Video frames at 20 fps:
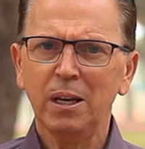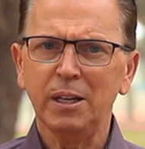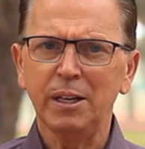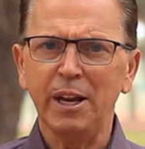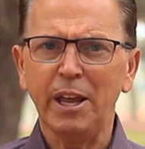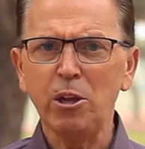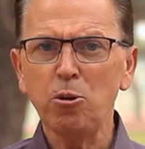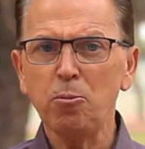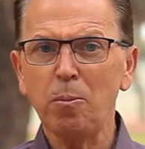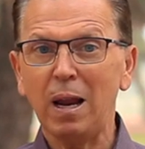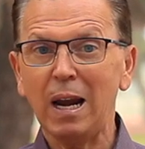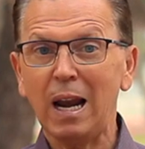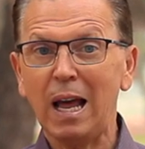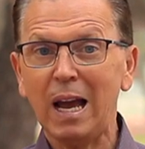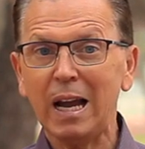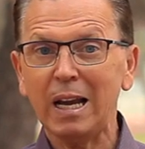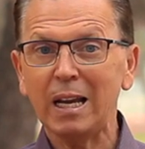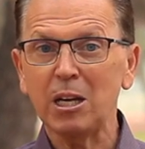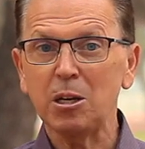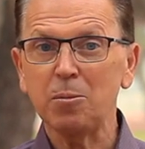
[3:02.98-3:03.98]
Nenhuma
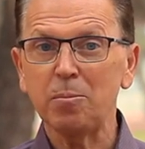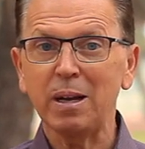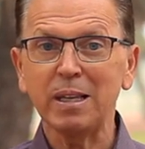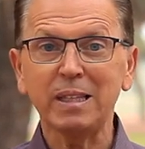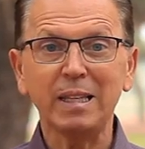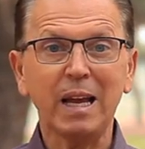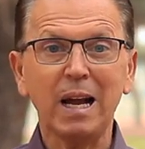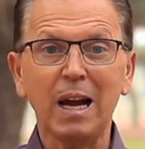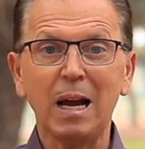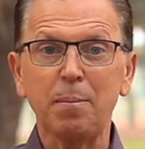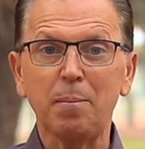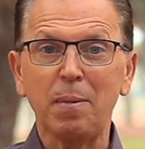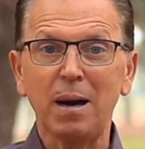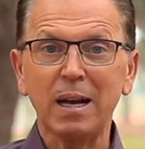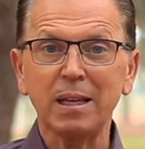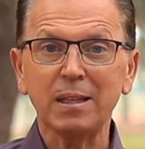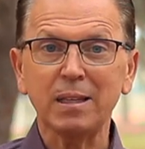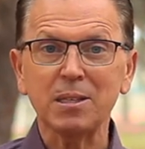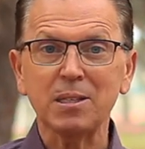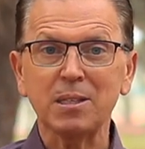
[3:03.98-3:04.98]
lágrima é
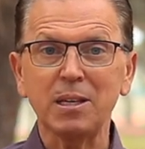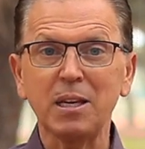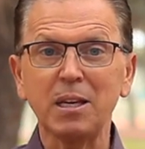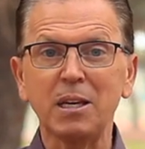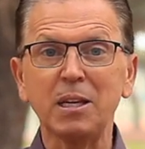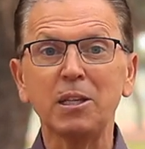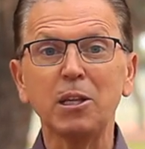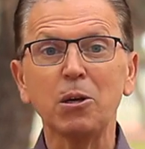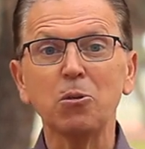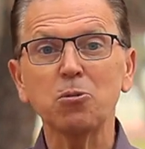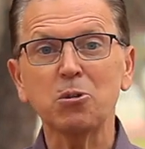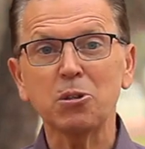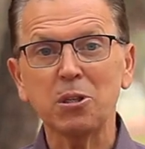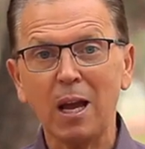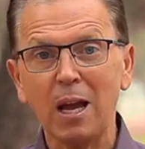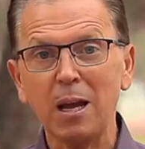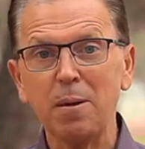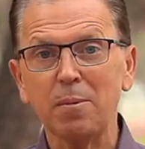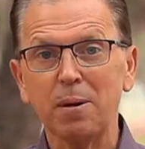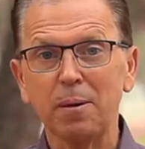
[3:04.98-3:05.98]
derramada sem que Deus
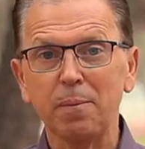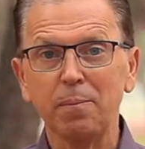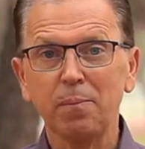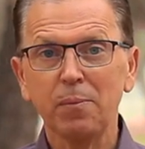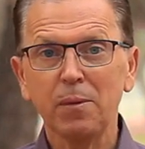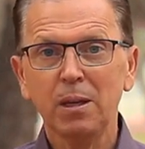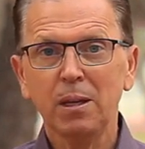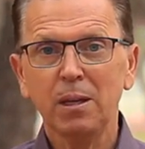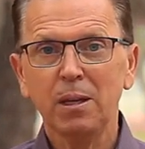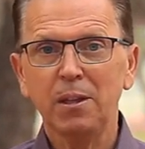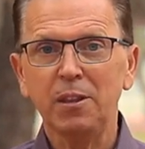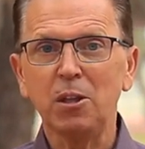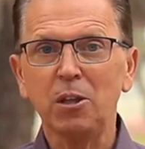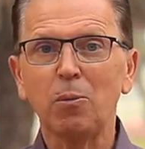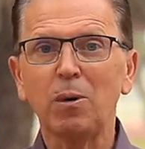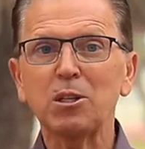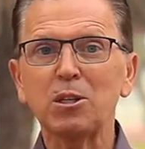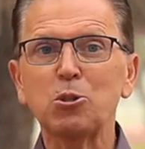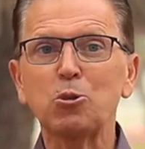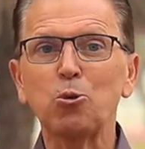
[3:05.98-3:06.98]
saiba,
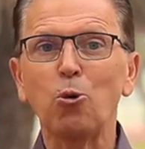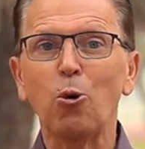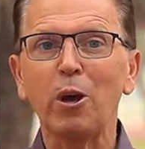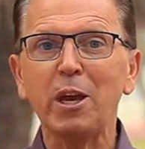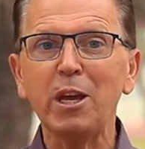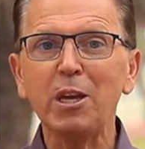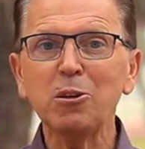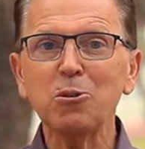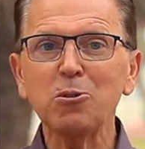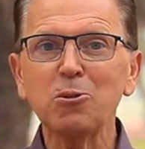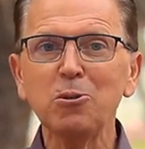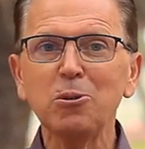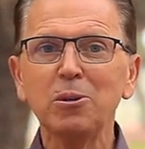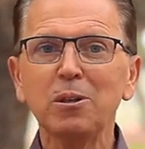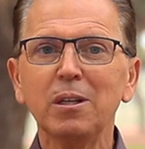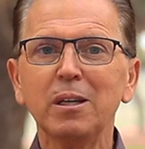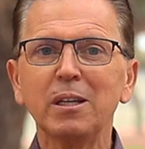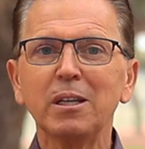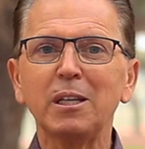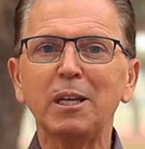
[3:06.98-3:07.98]
não há sorriso
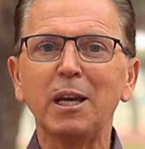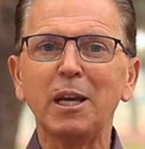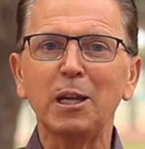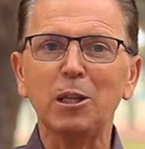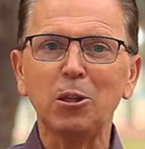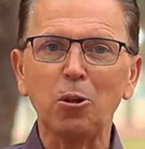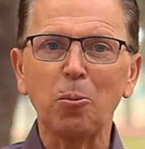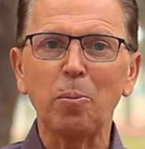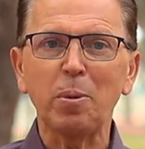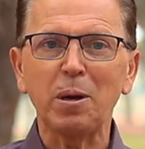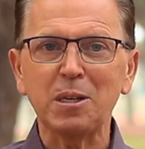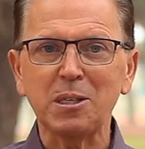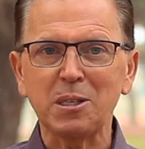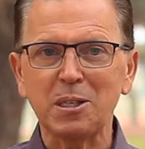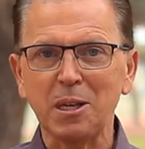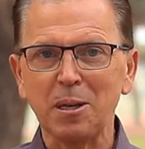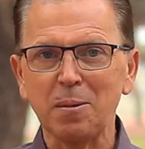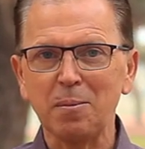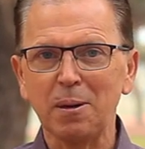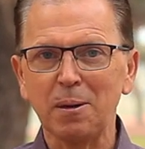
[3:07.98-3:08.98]
que ele não
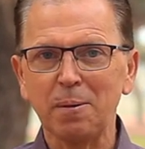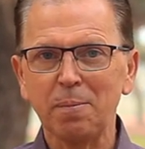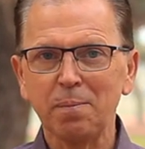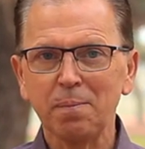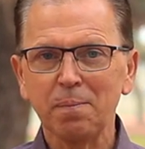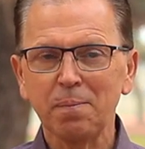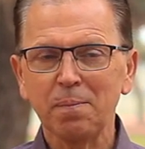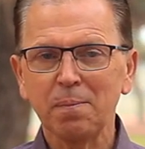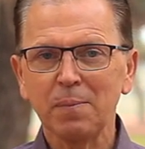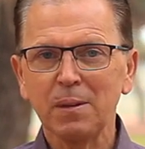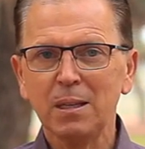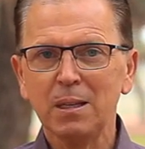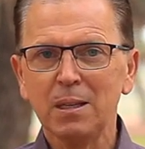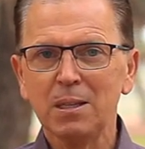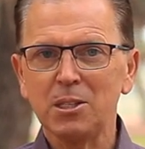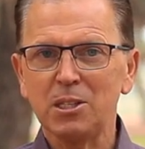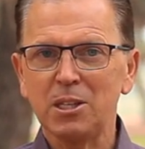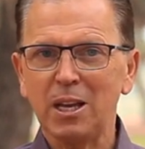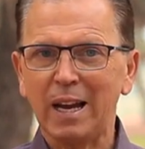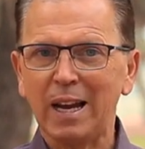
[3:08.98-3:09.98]
perceba.
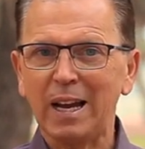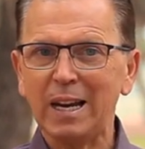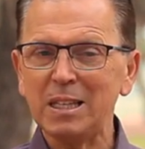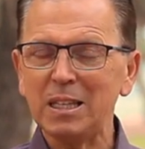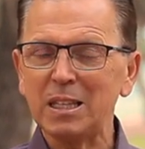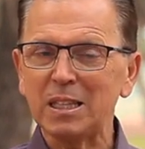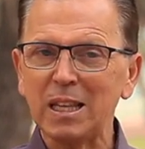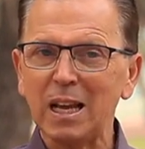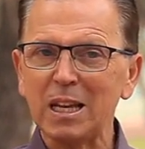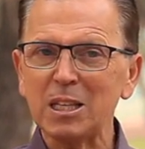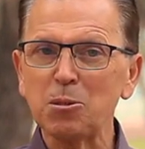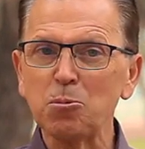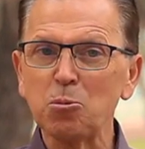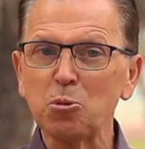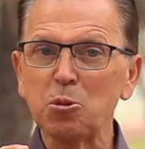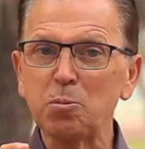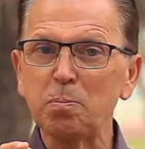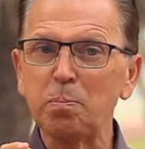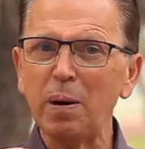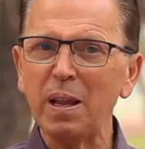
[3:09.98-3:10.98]
Se
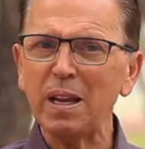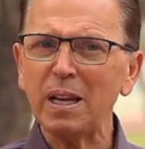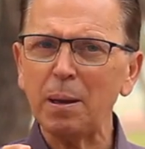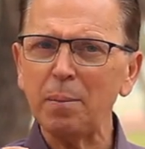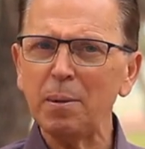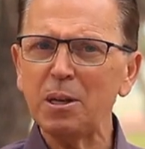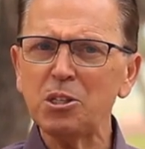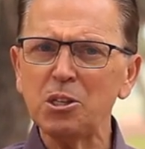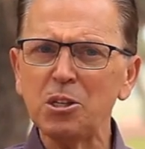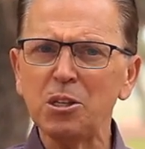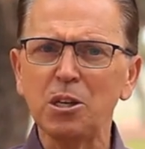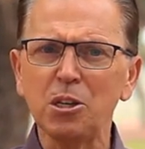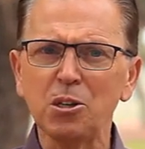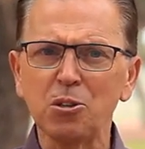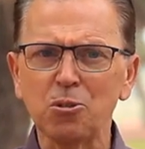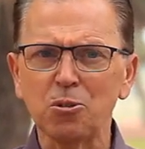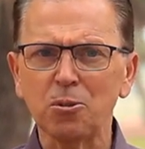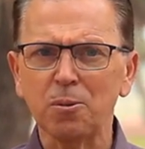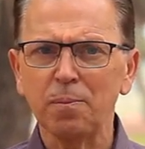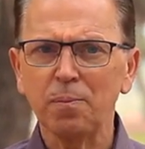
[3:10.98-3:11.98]
acreditássemos plenamente
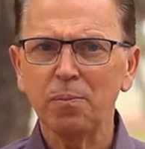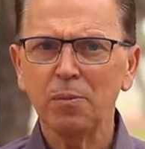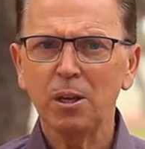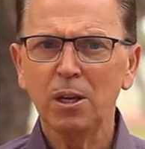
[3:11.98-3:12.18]
nisso,